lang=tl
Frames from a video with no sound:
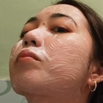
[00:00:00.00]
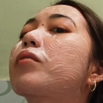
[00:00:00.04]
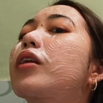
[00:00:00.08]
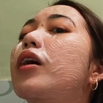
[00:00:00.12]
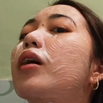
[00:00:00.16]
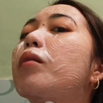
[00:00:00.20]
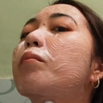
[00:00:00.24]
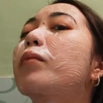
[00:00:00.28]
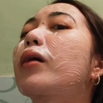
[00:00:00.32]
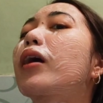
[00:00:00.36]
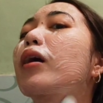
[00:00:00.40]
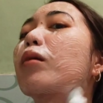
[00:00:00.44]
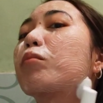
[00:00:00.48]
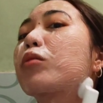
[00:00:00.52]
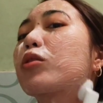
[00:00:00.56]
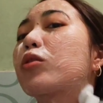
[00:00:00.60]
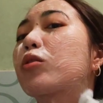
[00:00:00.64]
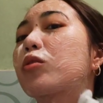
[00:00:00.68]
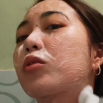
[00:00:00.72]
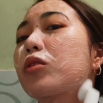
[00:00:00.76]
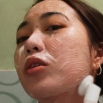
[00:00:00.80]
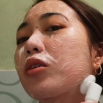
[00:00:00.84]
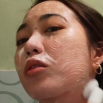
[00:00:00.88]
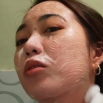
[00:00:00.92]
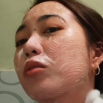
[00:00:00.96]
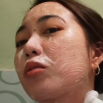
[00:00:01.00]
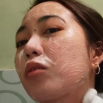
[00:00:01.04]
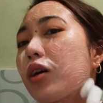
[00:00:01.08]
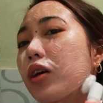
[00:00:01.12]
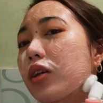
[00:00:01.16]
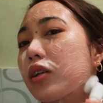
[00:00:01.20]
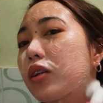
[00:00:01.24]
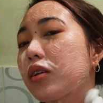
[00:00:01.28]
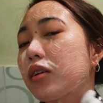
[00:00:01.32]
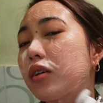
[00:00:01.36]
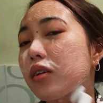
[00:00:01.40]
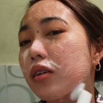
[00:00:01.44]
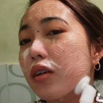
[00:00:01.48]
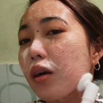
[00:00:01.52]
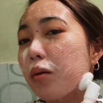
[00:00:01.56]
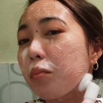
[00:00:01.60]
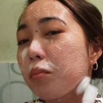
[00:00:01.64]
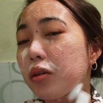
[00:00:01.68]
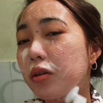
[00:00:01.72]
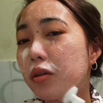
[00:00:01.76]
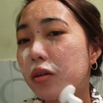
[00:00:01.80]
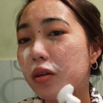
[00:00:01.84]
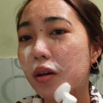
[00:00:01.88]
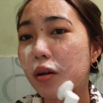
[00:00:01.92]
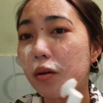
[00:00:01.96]
Pinapaabot ko dito kasi
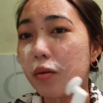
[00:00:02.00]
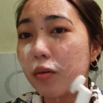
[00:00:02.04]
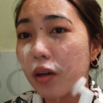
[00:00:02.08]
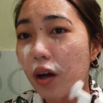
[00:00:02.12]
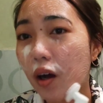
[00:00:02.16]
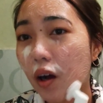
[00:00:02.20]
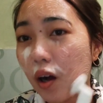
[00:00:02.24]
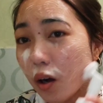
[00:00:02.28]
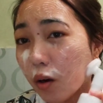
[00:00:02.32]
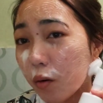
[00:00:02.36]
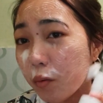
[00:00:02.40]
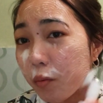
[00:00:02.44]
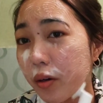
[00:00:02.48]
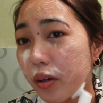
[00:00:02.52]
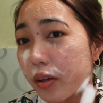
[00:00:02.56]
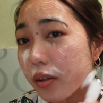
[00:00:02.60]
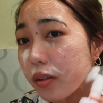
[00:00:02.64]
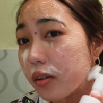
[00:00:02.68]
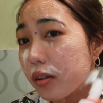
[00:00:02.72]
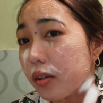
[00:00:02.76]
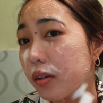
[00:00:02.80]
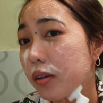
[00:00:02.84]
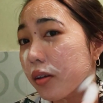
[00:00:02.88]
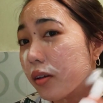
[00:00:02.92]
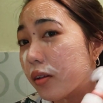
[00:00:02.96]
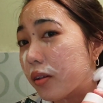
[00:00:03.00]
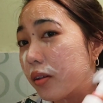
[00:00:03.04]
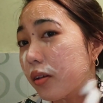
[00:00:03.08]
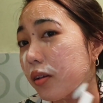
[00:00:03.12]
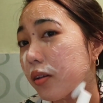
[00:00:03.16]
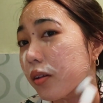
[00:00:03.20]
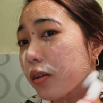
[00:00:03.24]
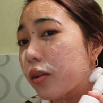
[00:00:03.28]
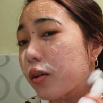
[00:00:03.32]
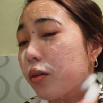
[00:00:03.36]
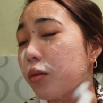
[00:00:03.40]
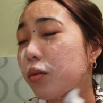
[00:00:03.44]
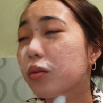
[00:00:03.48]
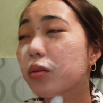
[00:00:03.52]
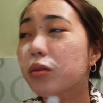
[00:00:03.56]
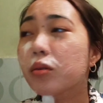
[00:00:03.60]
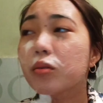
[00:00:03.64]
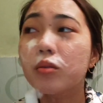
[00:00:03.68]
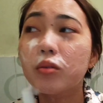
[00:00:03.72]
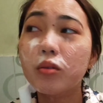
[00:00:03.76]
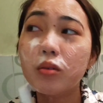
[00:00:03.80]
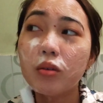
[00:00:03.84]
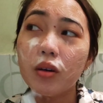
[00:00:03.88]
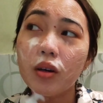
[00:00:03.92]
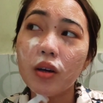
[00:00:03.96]
sabi nila, nakaka-whitening din daw
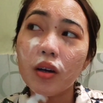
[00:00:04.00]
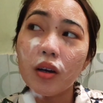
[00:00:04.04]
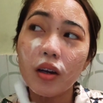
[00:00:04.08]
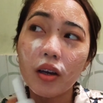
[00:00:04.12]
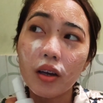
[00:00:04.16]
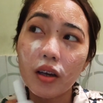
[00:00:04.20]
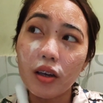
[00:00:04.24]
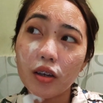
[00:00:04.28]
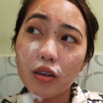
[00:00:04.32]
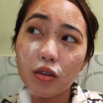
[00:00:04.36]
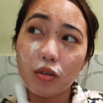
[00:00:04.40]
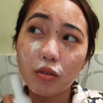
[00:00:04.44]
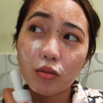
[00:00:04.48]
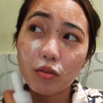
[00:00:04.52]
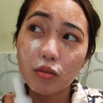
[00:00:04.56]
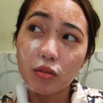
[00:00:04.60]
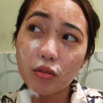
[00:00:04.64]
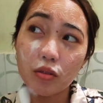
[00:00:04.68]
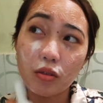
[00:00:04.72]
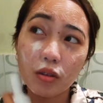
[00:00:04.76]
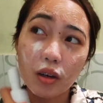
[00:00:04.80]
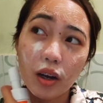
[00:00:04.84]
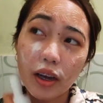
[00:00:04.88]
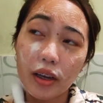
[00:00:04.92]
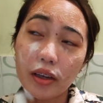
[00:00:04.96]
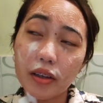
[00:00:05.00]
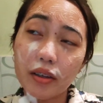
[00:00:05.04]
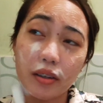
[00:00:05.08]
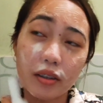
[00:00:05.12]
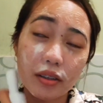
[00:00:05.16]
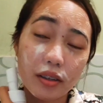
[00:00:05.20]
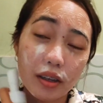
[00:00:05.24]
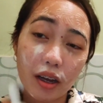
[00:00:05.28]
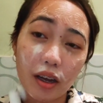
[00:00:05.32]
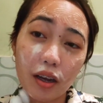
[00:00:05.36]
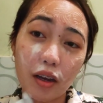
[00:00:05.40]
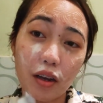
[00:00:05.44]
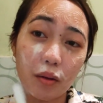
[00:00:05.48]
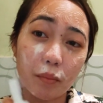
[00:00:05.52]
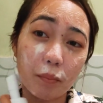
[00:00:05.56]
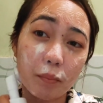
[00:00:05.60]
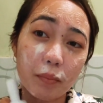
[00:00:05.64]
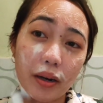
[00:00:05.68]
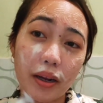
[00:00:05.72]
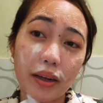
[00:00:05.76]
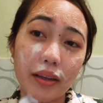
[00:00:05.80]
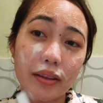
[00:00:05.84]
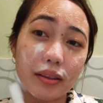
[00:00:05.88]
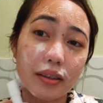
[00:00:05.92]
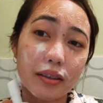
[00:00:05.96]
to. Eh kung, ay,
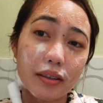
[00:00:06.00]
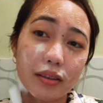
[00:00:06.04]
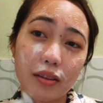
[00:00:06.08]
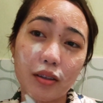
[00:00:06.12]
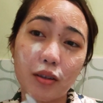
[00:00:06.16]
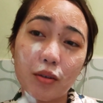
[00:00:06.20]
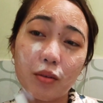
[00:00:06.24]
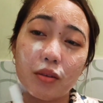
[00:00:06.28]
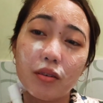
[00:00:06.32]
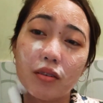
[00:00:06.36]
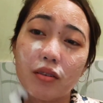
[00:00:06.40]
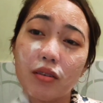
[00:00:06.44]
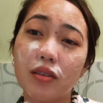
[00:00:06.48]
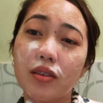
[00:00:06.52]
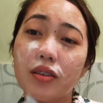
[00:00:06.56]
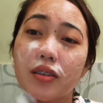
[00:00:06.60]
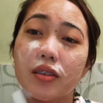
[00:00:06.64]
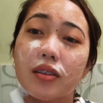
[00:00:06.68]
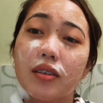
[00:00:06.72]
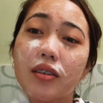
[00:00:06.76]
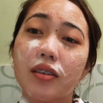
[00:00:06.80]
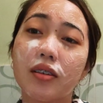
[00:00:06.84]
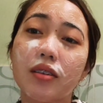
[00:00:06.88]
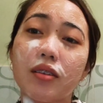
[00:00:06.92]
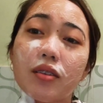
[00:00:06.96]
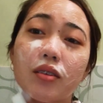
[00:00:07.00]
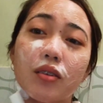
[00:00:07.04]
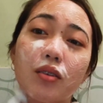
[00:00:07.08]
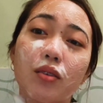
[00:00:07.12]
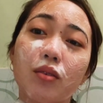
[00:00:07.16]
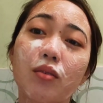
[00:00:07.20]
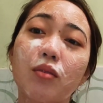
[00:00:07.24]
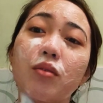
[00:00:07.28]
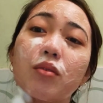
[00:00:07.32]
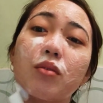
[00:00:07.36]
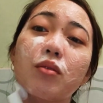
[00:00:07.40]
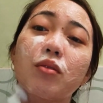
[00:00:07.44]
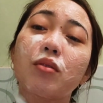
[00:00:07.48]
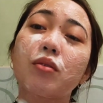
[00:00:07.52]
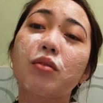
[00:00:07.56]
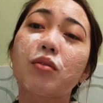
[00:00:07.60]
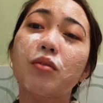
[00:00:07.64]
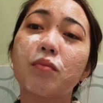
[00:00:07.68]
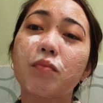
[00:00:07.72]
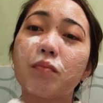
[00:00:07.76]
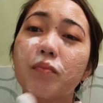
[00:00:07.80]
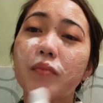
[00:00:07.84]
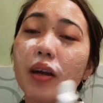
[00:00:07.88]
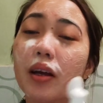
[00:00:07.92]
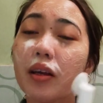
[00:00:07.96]
nakaka-brighten daw ng skin. So,
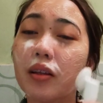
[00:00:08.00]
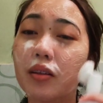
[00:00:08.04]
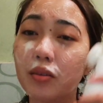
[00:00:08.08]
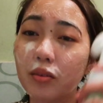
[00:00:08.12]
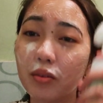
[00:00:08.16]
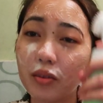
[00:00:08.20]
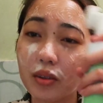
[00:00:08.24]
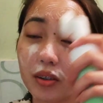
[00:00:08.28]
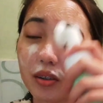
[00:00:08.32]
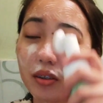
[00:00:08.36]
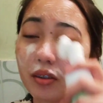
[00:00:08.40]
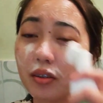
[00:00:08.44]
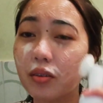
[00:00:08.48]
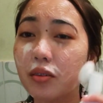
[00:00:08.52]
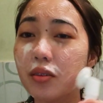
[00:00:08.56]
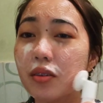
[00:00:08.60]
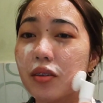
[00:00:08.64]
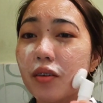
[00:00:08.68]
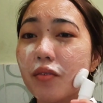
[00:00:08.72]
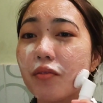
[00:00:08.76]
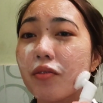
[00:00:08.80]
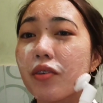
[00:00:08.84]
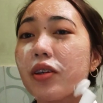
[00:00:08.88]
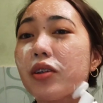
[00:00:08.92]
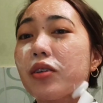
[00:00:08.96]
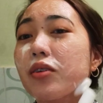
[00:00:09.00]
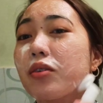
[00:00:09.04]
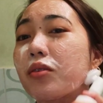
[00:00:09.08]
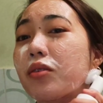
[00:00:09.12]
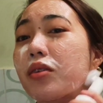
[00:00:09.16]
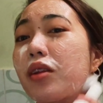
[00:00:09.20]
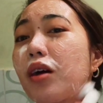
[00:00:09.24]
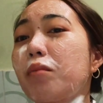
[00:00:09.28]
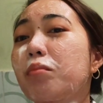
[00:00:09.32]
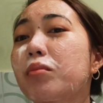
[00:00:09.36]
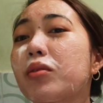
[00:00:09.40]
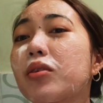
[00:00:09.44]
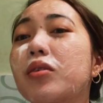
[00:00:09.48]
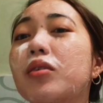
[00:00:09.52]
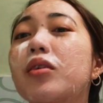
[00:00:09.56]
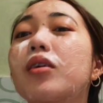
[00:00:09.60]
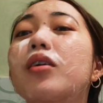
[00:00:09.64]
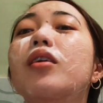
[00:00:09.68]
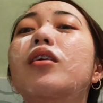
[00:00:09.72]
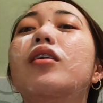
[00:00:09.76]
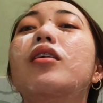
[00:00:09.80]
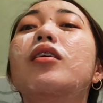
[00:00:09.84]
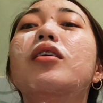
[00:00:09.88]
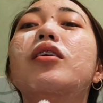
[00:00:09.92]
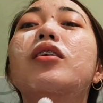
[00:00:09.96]
kung bright yung skin ko sa face ko, tapos
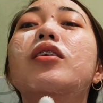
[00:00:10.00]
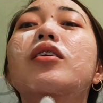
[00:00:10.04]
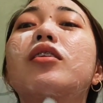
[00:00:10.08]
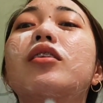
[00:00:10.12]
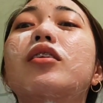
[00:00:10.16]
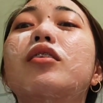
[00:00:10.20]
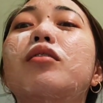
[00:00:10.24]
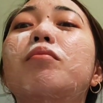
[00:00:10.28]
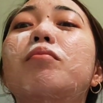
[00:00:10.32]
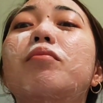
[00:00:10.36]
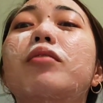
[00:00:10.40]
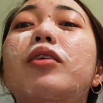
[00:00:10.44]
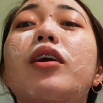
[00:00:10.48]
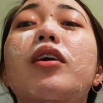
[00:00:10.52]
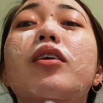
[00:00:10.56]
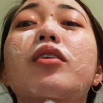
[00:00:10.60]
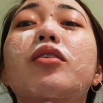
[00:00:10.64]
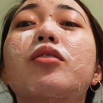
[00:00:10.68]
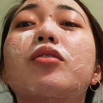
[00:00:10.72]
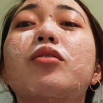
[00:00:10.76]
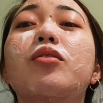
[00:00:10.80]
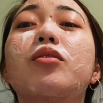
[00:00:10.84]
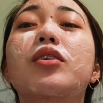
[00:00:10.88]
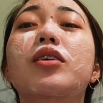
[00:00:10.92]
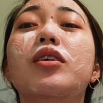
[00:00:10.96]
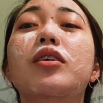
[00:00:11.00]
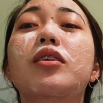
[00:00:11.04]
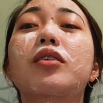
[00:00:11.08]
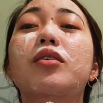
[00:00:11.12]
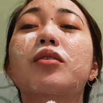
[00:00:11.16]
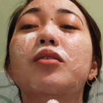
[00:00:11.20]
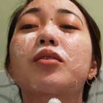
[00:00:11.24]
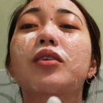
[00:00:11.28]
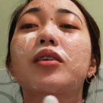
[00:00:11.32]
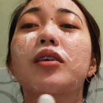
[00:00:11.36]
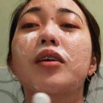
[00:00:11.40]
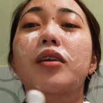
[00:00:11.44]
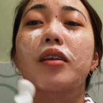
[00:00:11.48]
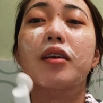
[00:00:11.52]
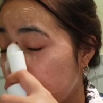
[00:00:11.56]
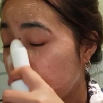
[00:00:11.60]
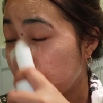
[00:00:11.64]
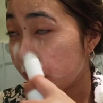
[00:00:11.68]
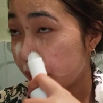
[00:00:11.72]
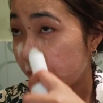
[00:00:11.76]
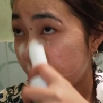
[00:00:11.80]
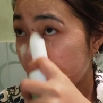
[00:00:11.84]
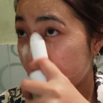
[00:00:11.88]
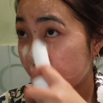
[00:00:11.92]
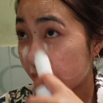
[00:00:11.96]
hindi bright yung skin ko sa neck,
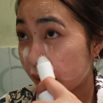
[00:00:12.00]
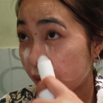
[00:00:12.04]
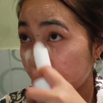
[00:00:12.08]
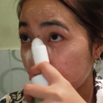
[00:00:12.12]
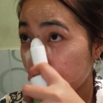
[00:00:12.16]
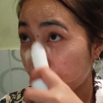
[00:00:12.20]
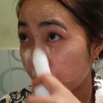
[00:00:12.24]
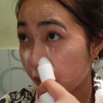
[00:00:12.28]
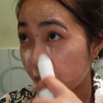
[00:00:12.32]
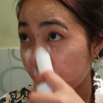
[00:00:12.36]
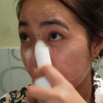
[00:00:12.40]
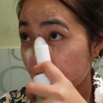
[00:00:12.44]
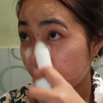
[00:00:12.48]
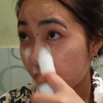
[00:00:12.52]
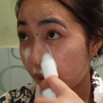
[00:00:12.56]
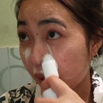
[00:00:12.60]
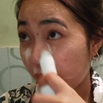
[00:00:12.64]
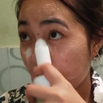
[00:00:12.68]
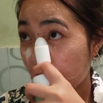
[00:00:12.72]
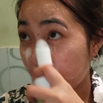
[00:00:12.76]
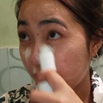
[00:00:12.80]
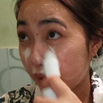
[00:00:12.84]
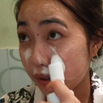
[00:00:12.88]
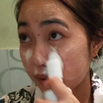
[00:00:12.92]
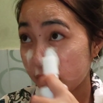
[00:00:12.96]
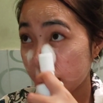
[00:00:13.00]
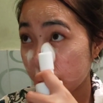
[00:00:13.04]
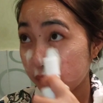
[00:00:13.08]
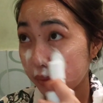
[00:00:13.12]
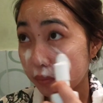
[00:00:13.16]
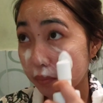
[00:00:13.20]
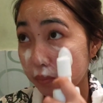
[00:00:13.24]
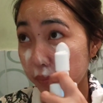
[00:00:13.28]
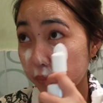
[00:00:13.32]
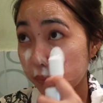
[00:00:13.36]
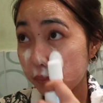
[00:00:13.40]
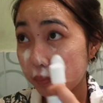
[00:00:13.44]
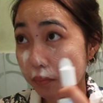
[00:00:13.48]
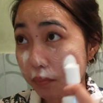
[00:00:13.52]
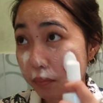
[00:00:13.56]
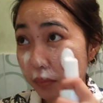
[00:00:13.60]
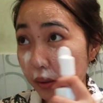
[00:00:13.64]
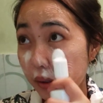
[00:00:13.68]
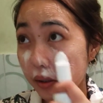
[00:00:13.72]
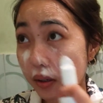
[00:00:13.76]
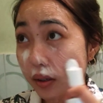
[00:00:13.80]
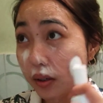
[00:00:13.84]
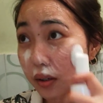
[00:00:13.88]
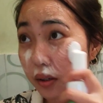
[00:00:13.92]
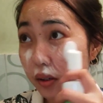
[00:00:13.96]
will result as
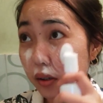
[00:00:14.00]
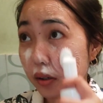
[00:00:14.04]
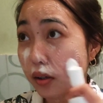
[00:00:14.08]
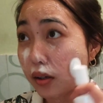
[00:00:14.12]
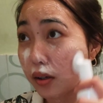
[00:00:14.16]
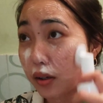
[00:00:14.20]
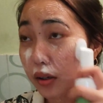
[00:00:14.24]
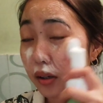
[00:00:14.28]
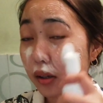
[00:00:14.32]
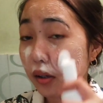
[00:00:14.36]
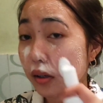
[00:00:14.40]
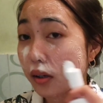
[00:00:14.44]
magiging